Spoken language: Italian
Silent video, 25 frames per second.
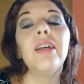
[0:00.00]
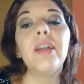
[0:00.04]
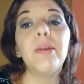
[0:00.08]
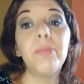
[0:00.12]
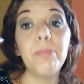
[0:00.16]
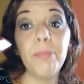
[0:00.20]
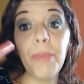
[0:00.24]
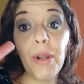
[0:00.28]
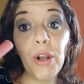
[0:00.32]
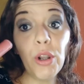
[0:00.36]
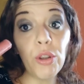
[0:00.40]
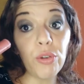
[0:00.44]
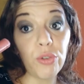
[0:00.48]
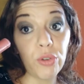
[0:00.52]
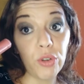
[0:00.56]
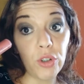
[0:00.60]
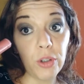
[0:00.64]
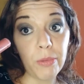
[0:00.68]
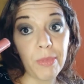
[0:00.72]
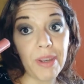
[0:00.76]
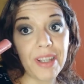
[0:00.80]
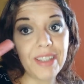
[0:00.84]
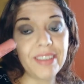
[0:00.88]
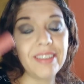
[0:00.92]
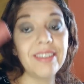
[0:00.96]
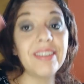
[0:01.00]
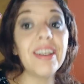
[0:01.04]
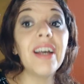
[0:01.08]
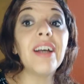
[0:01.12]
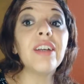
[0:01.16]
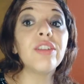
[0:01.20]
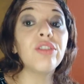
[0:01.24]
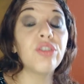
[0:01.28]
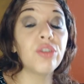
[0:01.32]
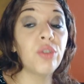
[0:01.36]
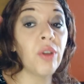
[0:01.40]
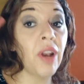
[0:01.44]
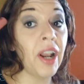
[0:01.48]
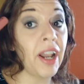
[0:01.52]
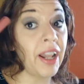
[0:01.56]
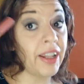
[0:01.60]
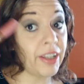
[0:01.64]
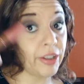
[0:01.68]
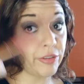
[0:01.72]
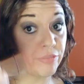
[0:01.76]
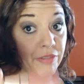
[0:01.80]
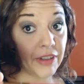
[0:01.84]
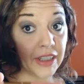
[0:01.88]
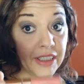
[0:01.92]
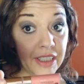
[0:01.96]
me lo sono messa, sono
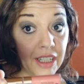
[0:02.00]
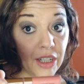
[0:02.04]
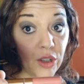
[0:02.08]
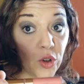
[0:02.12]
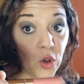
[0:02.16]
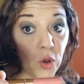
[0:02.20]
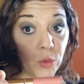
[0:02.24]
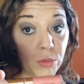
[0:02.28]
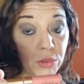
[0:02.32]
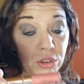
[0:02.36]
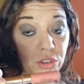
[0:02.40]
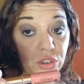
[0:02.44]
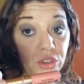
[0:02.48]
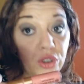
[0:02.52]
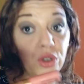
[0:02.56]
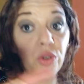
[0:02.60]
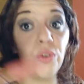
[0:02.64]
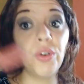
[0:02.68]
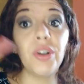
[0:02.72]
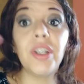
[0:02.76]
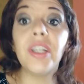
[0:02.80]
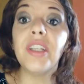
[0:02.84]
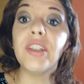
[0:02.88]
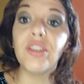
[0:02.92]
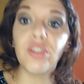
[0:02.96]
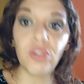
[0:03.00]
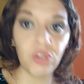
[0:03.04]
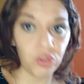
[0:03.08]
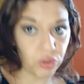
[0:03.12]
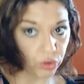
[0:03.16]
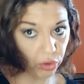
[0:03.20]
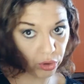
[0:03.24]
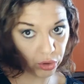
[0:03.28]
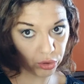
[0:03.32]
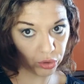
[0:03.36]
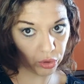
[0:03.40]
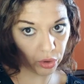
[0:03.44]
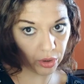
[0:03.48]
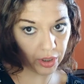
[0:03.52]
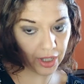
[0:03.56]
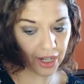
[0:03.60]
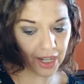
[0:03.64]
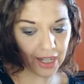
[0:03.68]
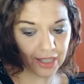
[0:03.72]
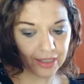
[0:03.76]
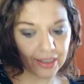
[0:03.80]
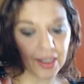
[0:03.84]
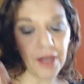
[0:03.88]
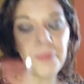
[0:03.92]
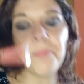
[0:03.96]
andata a fare delle commissioni, sono
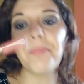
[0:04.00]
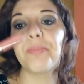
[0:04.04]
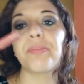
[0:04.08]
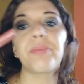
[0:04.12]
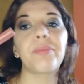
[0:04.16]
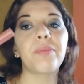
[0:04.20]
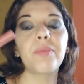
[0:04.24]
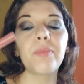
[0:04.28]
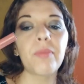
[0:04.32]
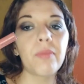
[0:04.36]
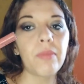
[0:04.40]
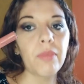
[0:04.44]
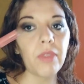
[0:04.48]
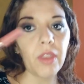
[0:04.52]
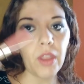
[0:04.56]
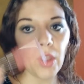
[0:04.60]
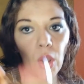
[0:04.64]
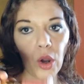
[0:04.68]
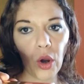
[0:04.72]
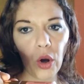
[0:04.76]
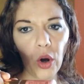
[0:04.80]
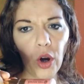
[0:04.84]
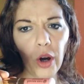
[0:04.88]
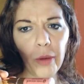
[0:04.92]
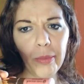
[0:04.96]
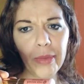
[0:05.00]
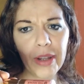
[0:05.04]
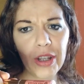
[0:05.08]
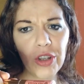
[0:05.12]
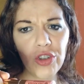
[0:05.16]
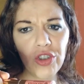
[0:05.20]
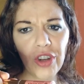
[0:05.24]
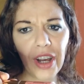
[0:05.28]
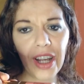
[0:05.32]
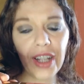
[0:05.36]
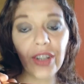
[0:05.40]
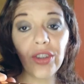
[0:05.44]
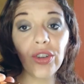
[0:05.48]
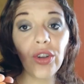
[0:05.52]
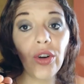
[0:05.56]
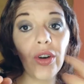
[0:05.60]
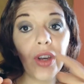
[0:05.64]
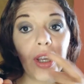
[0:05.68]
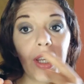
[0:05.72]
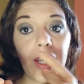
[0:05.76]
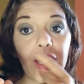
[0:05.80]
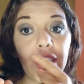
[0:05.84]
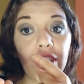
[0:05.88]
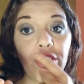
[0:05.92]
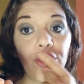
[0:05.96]
tornata, ho
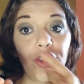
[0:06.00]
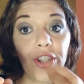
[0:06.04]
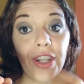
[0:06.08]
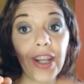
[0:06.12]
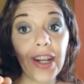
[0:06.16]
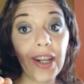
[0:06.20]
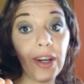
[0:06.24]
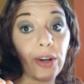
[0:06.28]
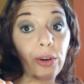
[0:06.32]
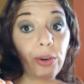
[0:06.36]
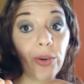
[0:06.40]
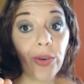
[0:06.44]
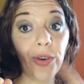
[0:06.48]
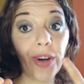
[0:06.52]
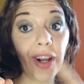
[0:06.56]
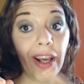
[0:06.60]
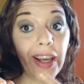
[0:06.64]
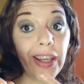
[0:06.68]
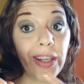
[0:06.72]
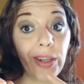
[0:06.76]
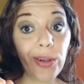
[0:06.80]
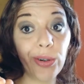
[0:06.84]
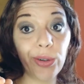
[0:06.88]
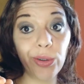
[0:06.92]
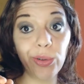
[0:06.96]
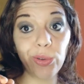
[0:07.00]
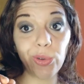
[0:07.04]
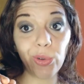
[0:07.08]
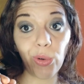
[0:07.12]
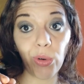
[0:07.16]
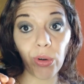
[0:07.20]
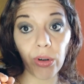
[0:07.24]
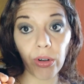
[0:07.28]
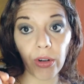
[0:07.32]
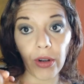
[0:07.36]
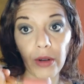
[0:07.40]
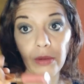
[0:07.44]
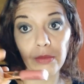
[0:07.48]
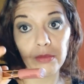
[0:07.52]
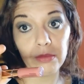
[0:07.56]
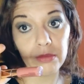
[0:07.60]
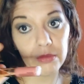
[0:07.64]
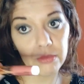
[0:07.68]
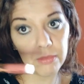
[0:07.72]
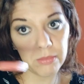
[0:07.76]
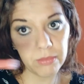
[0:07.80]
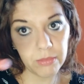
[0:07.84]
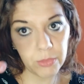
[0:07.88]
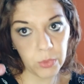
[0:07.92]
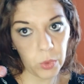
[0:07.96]
mangiato e c'era ancora il contorno.
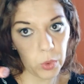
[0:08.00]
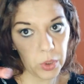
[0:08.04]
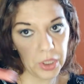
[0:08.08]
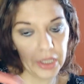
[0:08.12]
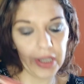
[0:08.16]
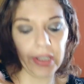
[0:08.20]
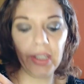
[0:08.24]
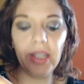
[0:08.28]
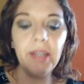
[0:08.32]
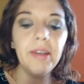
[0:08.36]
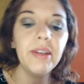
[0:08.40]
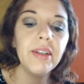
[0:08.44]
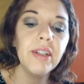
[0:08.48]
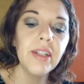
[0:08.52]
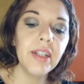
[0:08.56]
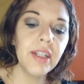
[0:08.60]
Quindi